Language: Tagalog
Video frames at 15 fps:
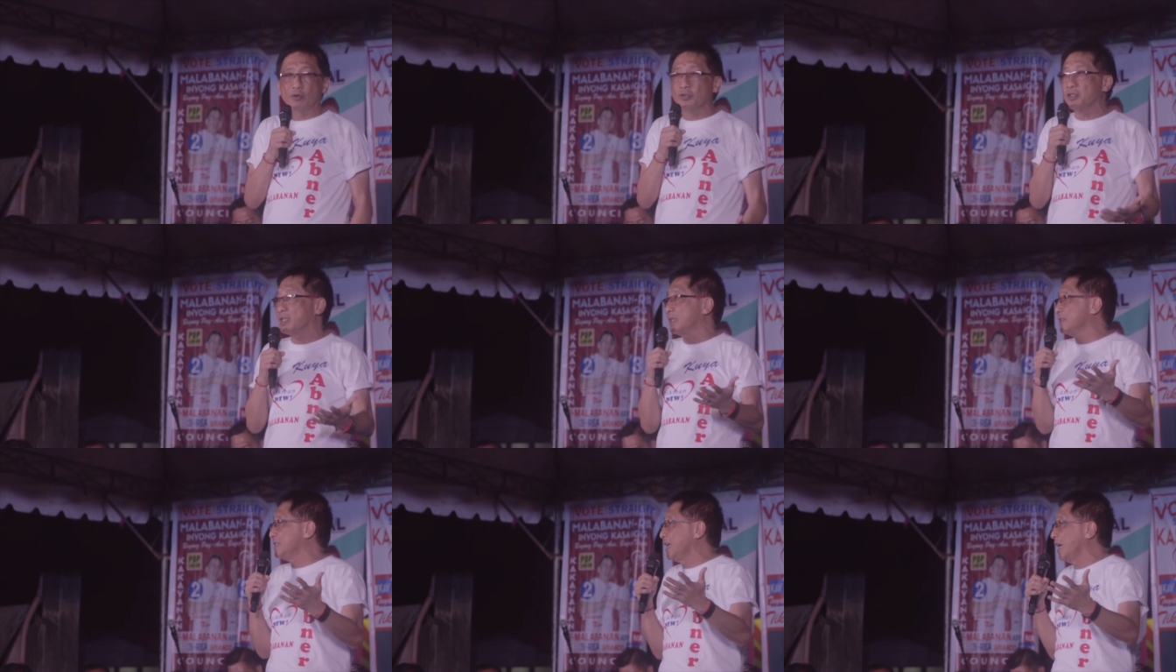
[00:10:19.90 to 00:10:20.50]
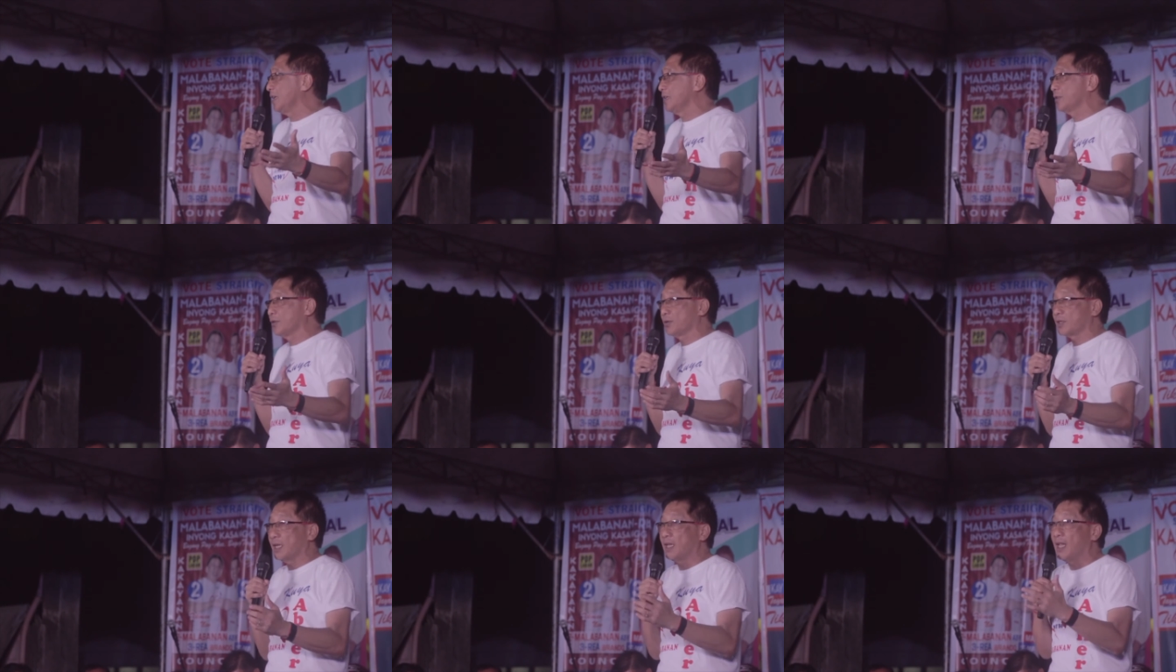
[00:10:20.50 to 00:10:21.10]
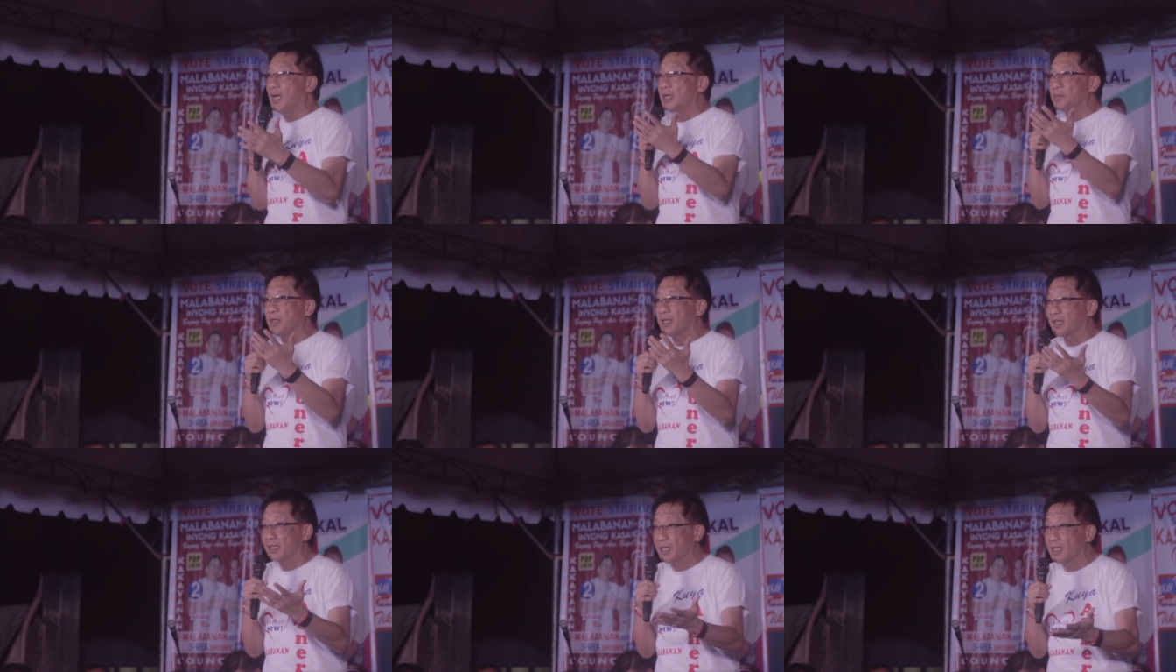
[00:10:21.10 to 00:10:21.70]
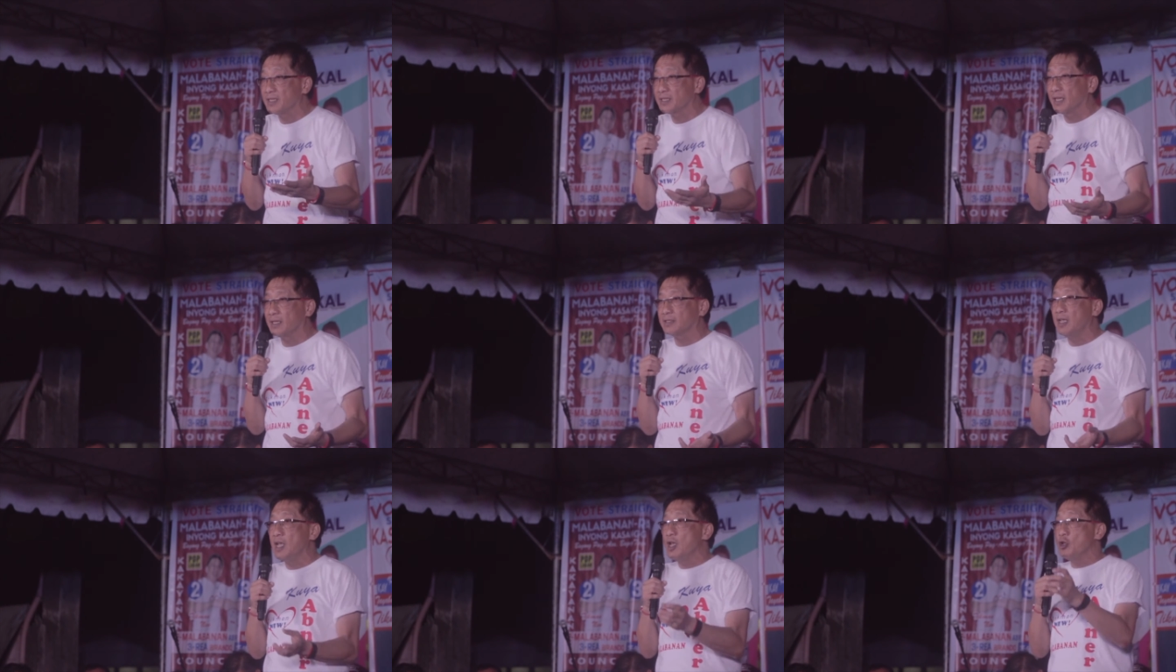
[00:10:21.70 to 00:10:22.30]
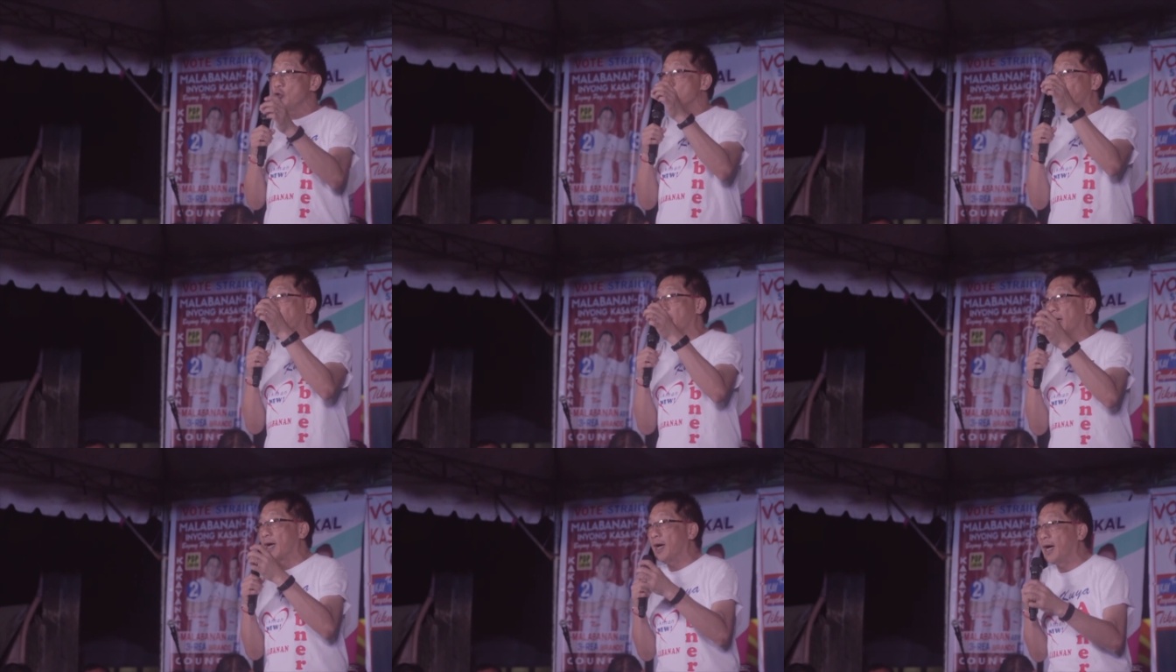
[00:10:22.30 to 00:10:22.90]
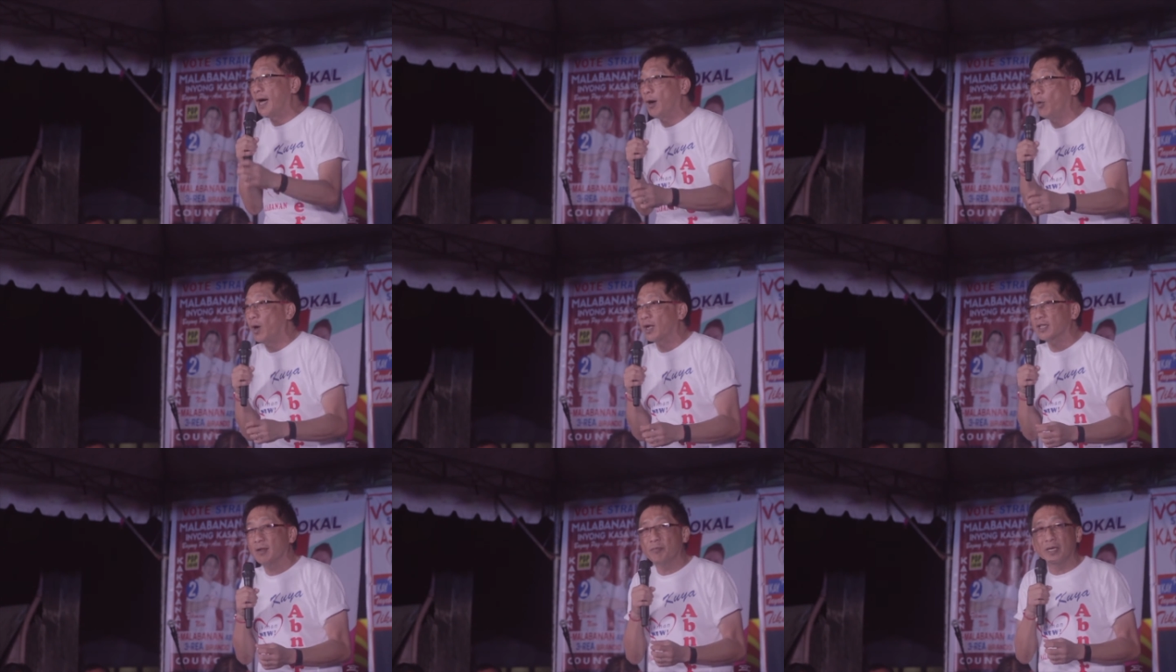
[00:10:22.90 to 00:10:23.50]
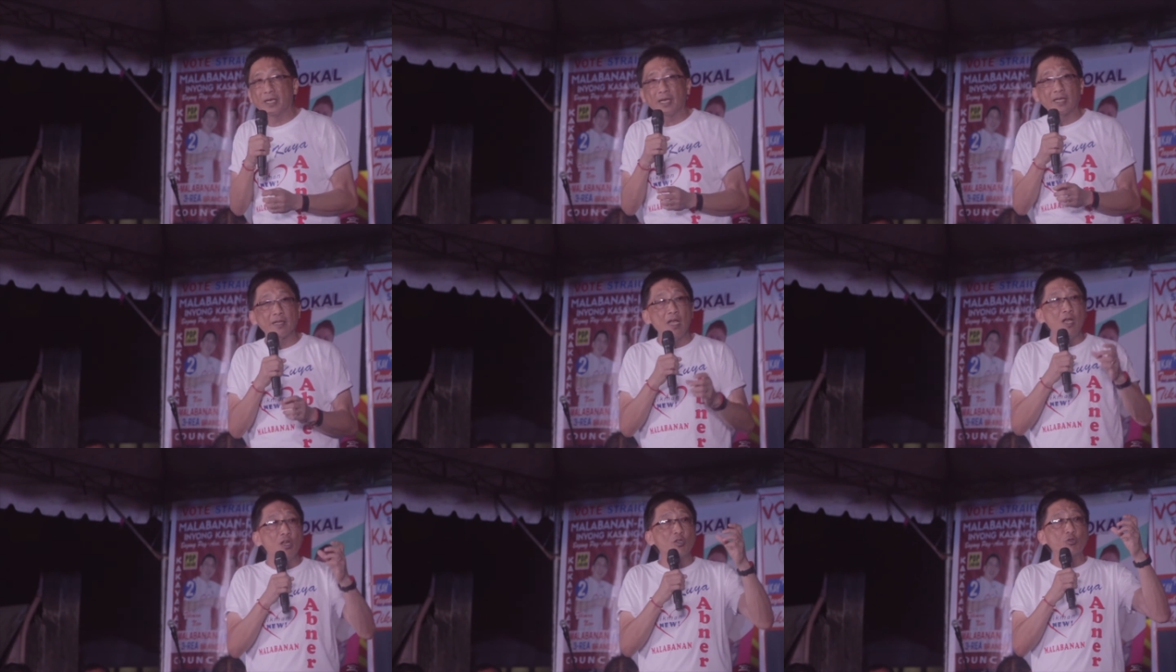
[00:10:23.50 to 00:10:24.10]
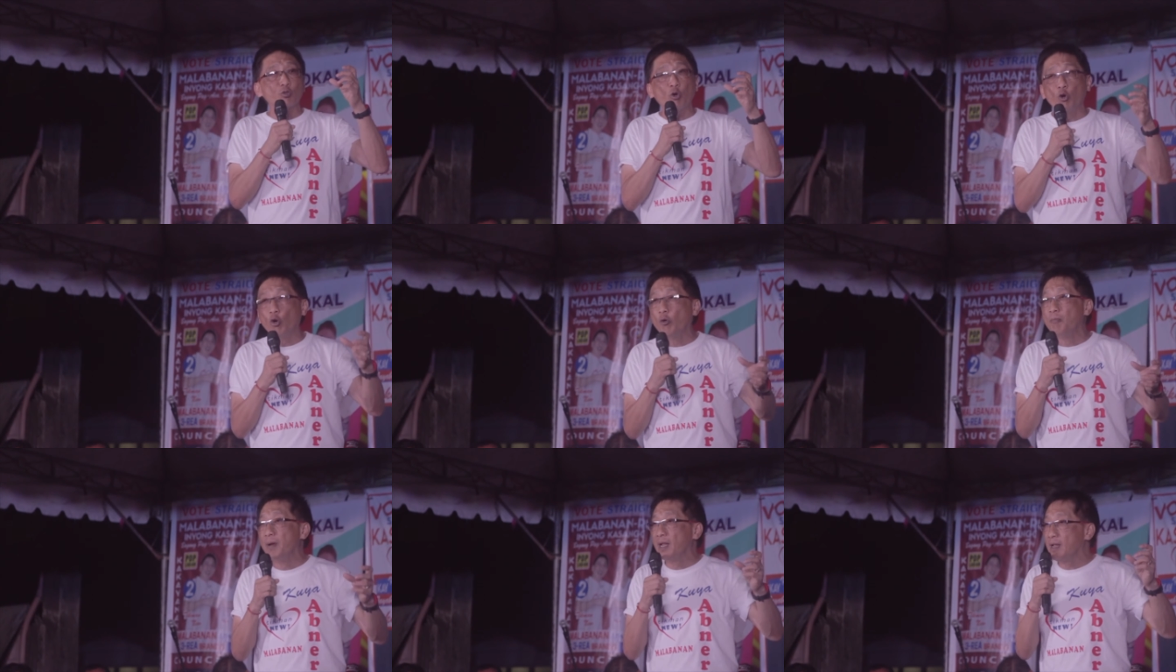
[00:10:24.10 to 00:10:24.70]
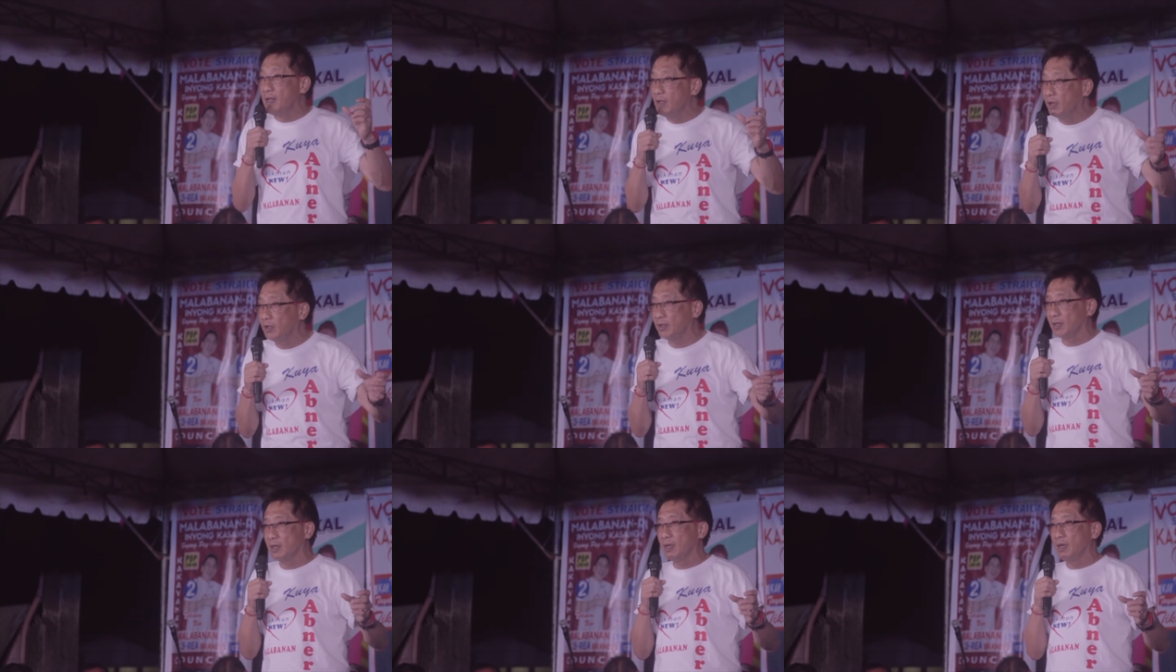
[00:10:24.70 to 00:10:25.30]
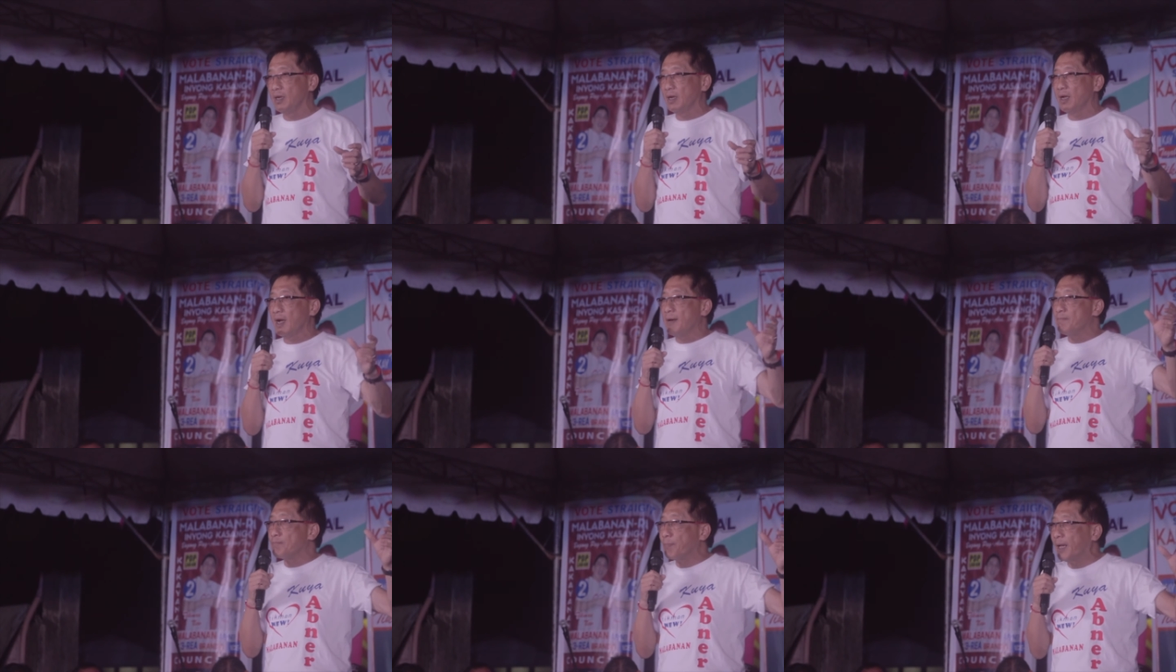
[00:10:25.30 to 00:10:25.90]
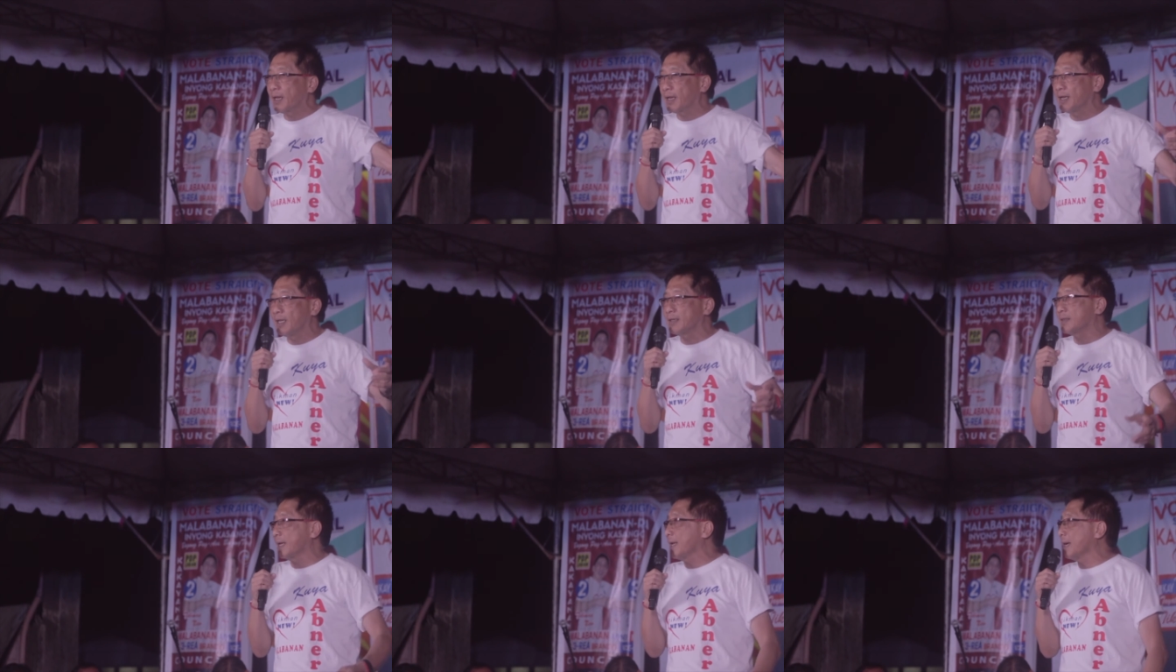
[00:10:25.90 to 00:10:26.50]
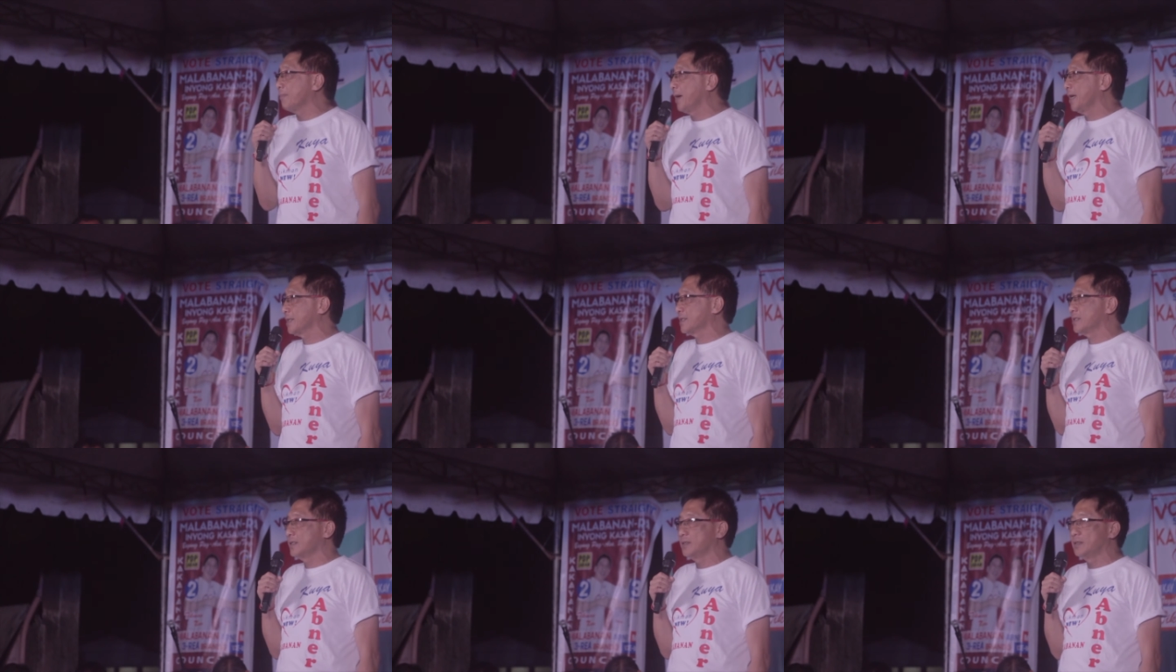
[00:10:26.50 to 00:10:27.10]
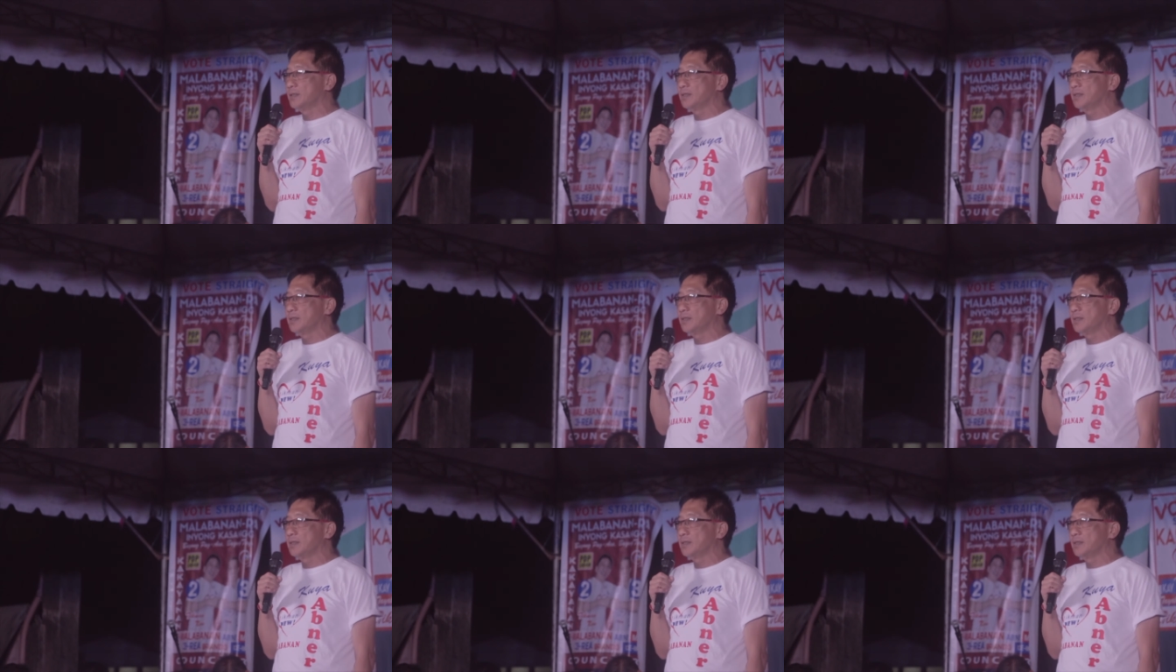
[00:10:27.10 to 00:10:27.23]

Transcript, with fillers: Kung yung janitor, kailangan may credentials. Yung panghahawak na mahigit 2 billion ang pera ng Tayabas.